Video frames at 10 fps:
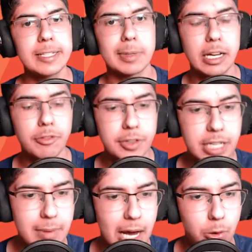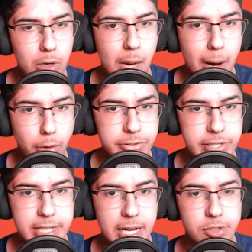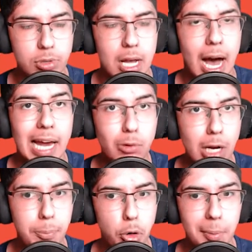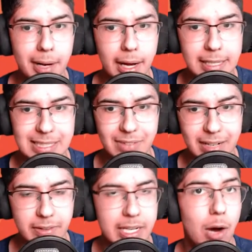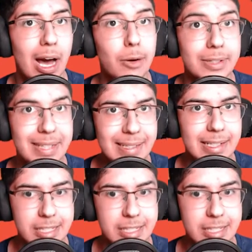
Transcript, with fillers: Man kann von dem Alola Mauzis, also Alola Pokémon erhalten, weil wir ja auch Alola Dictas